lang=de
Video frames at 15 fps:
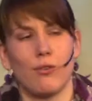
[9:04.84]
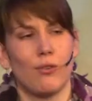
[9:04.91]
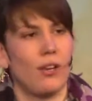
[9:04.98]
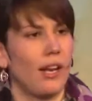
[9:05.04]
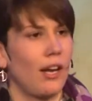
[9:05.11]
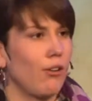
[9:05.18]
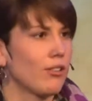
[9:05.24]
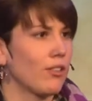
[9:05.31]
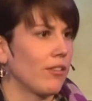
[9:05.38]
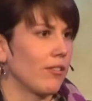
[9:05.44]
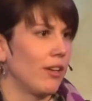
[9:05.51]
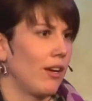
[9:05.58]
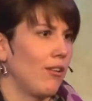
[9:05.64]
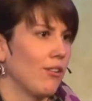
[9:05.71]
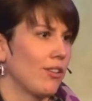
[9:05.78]
der wurde lauter
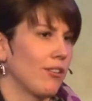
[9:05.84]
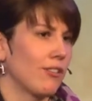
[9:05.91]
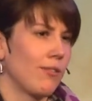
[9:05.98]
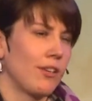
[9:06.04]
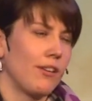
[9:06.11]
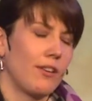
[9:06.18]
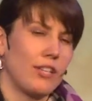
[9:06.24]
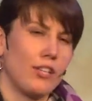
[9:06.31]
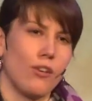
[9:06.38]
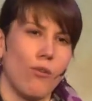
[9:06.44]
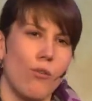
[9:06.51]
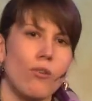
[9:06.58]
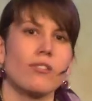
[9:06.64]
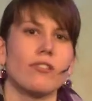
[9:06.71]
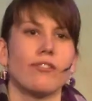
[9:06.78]
und lauter. Und zwar da die
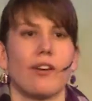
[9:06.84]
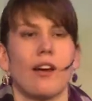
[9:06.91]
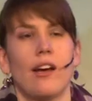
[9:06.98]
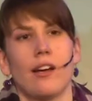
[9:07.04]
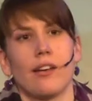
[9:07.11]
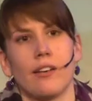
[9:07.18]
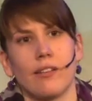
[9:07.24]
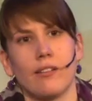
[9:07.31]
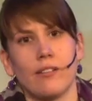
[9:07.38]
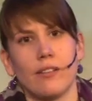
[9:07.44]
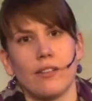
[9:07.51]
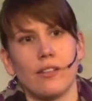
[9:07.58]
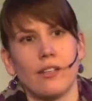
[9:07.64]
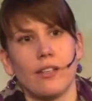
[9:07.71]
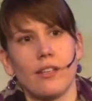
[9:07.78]
große Frage,
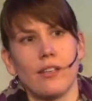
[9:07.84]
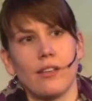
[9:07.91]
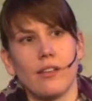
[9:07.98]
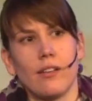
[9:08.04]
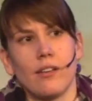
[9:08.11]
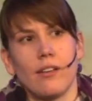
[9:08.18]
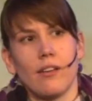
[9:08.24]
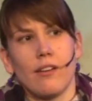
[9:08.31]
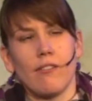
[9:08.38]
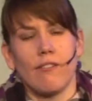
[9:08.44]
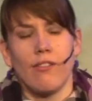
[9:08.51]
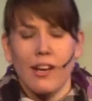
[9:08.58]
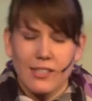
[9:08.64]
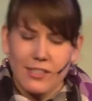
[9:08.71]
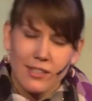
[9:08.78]

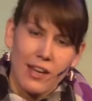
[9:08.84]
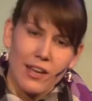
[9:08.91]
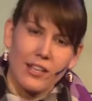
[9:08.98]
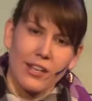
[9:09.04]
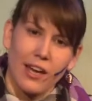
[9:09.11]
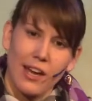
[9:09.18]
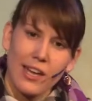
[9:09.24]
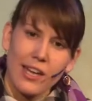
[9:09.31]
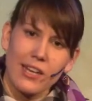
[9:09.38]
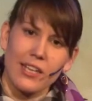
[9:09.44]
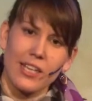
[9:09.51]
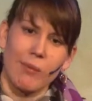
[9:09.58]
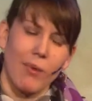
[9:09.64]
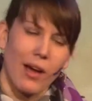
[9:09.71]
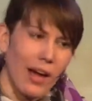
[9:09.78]
was kann ich
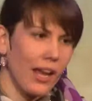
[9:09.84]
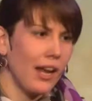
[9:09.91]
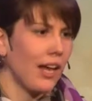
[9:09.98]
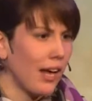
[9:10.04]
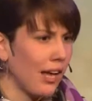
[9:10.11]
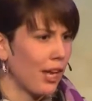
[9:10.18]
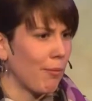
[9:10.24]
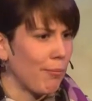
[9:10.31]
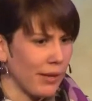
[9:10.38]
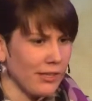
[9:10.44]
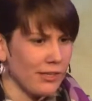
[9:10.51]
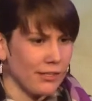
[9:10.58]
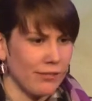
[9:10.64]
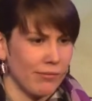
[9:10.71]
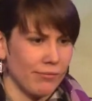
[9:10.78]
eigentlich am aller,
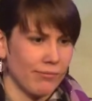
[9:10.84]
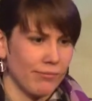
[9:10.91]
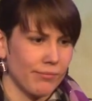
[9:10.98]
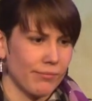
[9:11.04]
allerbesten?